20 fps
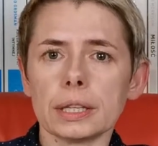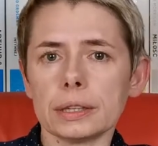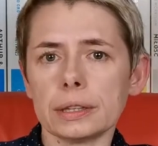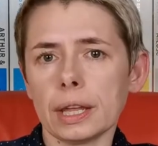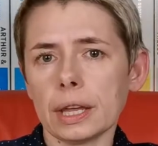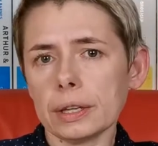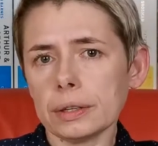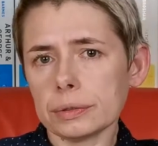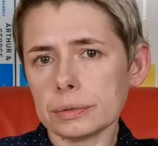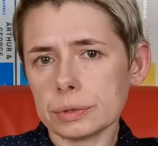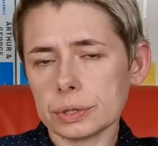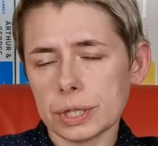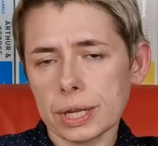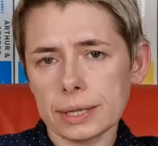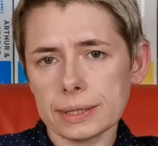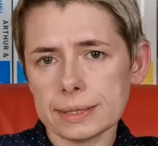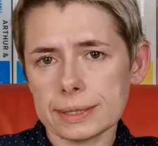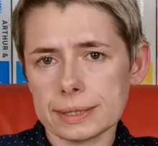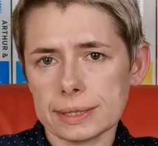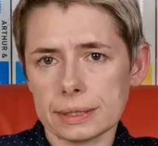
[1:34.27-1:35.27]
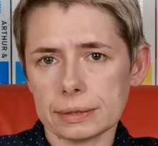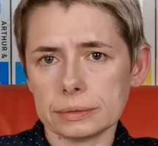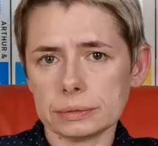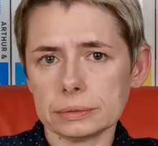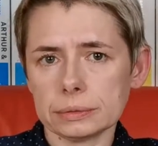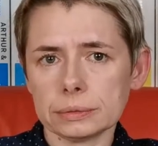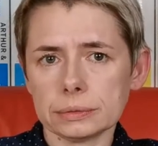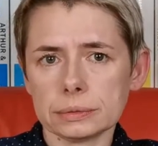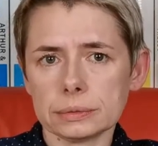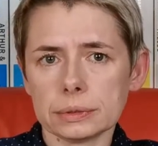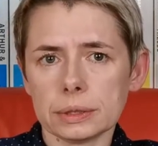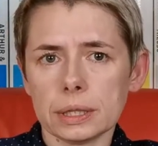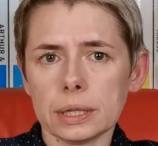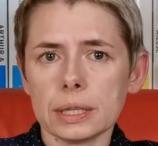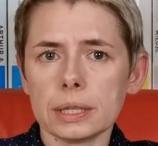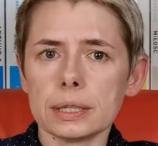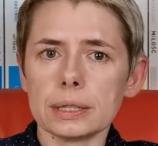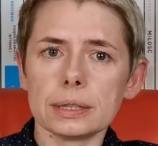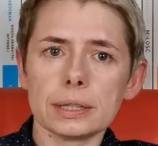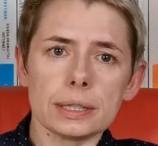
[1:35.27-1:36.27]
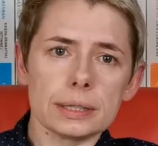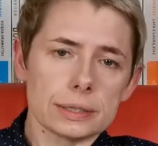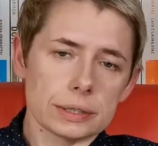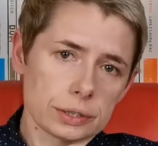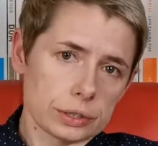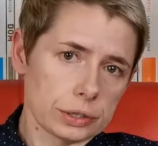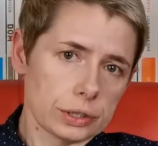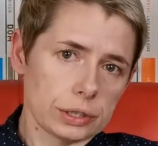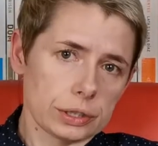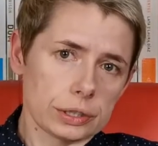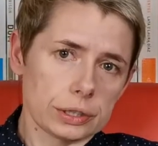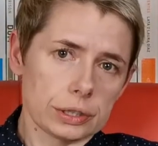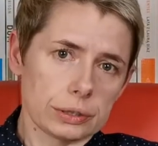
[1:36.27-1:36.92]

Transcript: Dają szansę nażrecie no,